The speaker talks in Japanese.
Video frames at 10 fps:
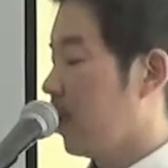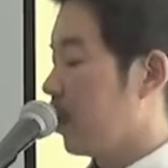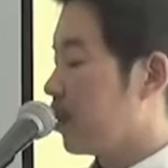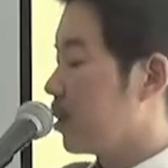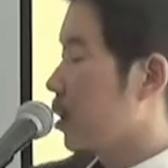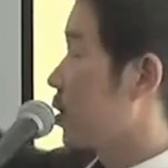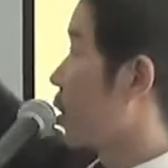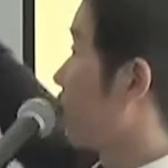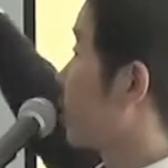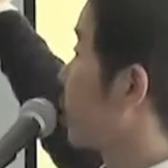に節
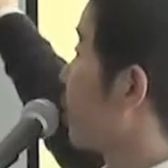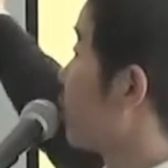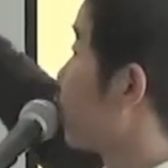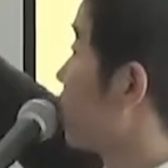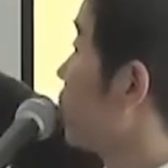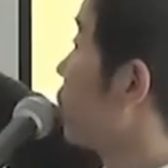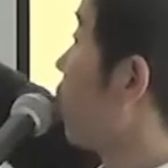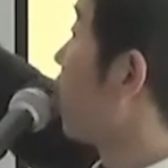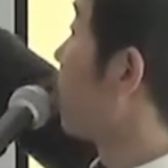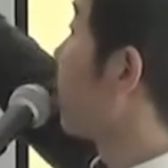が教えている自分
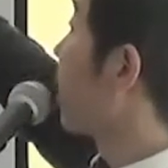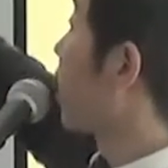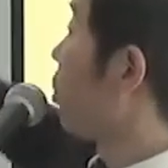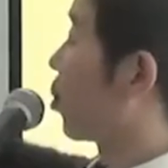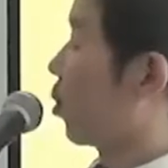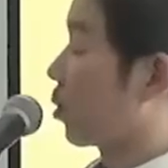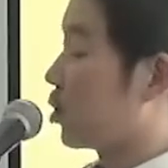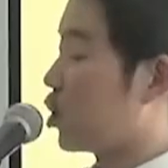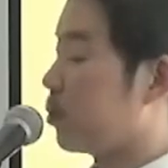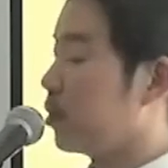の行いがことごとく
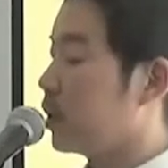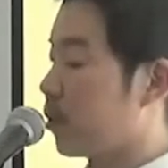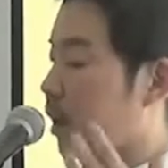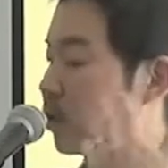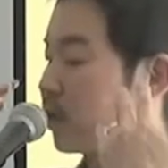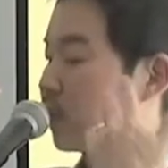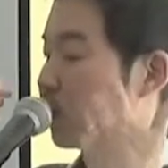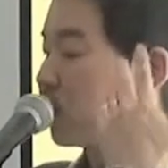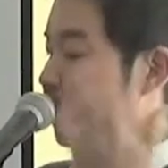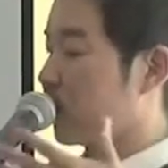自分には
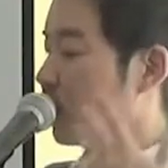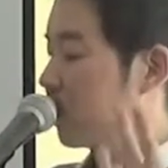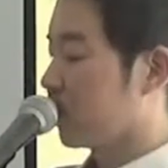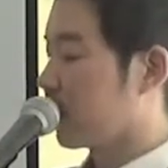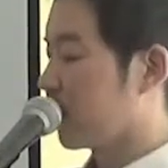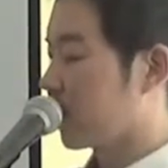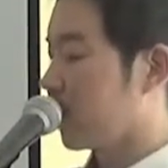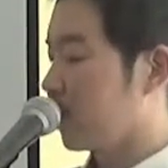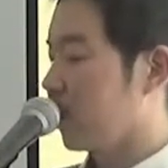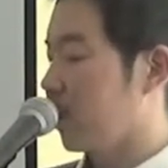純粋のように映って
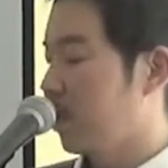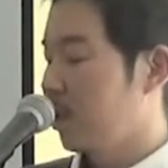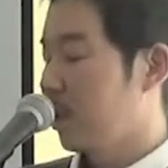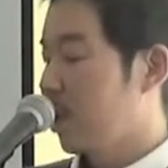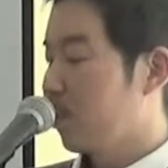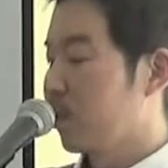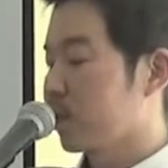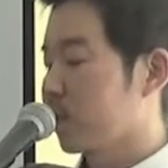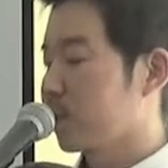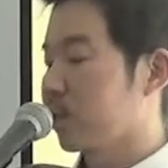いる。もう
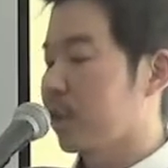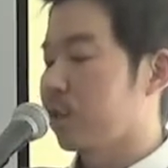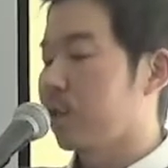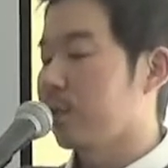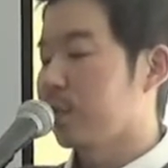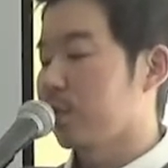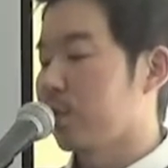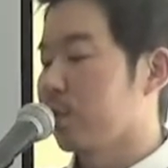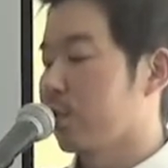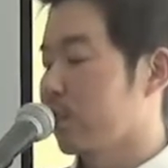一つの例えを言いますと
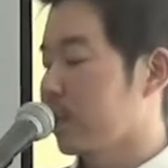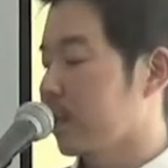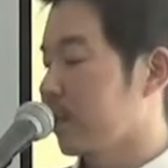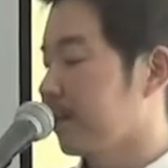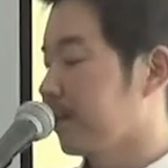こういうことです。